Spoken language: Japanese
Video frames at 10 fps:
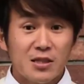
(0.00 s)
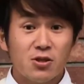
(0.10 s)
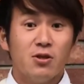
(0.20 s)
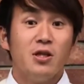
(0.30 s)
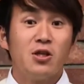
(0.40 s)
ま
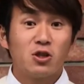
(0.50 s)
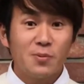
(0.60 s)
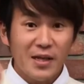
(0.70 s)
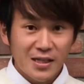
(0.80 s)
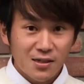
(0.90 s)
ず1つ
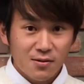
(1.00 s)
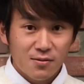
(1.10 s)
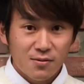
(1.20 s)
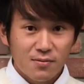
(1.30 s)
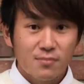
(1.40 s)
目です
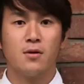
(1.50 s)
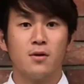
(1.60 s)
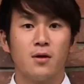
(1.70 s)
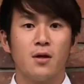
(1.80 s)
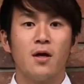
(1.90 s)

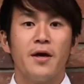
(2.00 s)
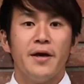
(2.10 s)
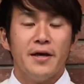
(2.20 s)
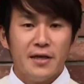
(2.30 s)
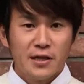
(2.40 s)

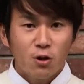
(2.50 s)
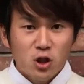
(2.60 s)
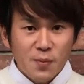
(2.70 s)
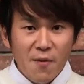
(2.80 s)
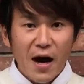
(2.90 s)
1つ目